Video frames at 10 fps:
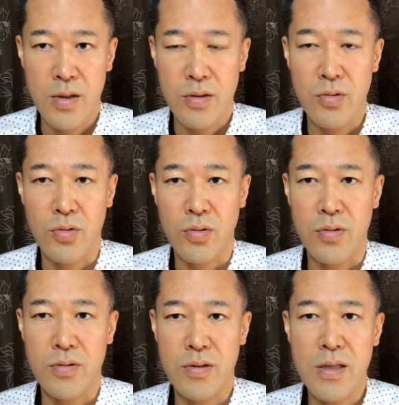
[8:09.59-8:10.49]
いうこと
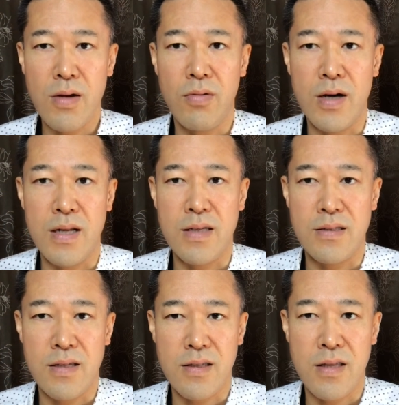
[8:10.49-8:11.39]
についてお話し
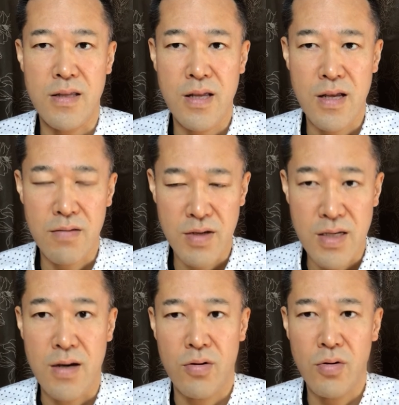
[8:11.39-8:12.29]
させていただきまし
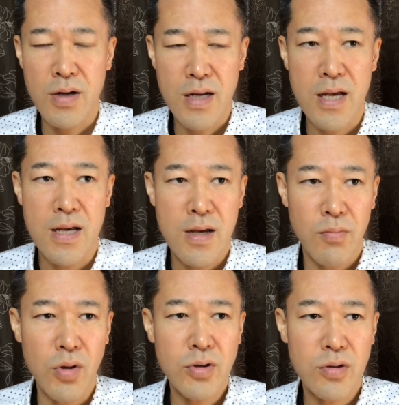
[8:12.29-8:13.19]
た。これはね
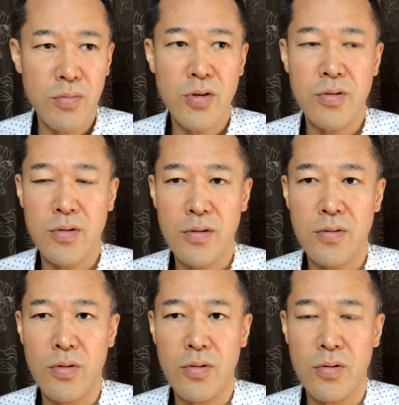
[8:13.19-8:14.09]
もうちょっともうちょっと
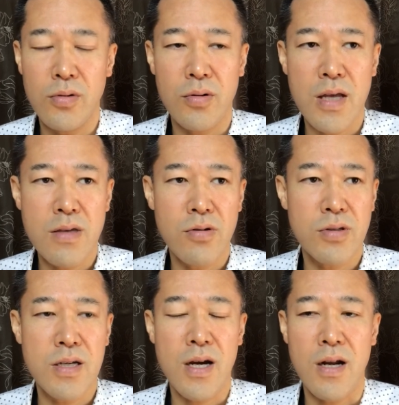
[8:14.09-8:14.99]
どんどんどんどん検証
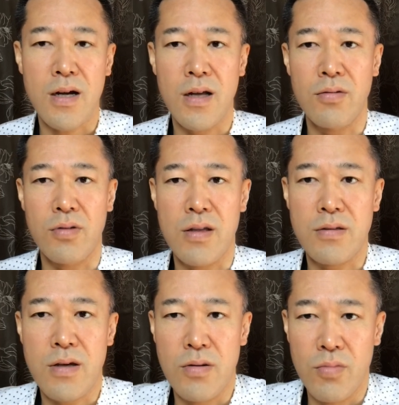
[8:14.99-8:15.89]
していかなあかんので
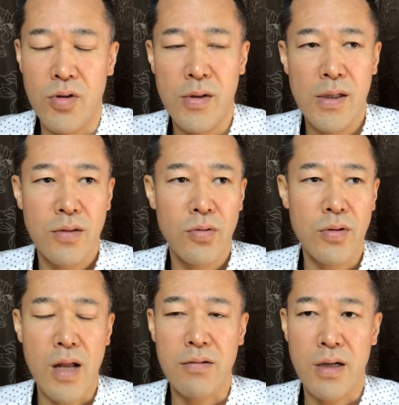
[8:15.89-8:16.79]
すけどもどう
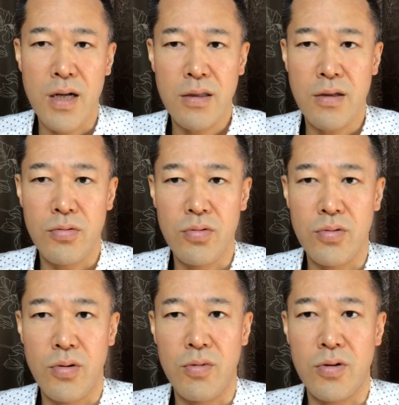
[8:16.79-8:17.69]
なるかなっていうふう
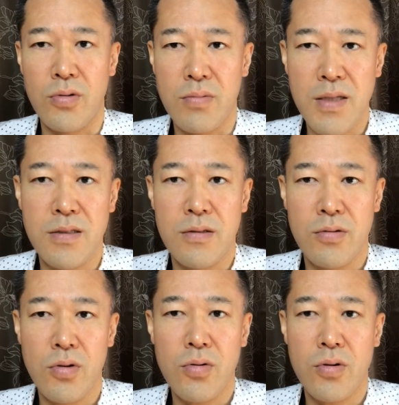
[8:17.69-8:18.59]
に思っております。
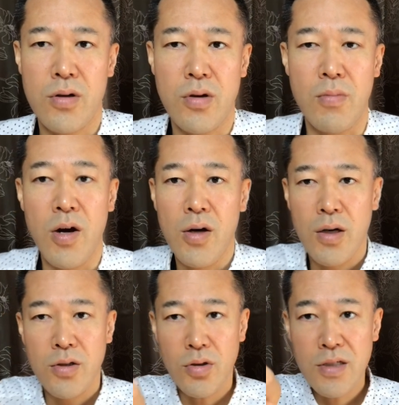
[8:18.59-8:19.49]
ということで今日も
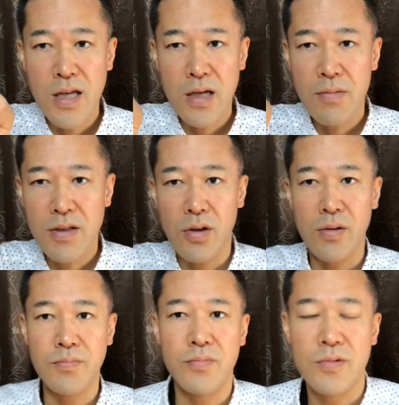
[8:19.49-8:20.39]
よっしゃーでいきま
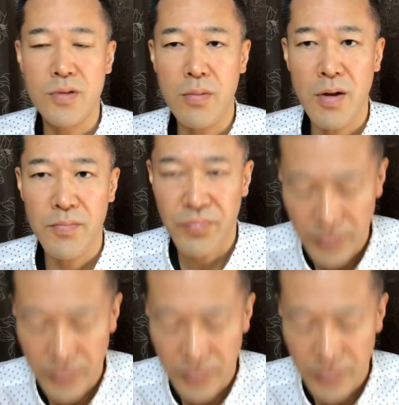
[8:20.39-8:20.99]
しょうどうも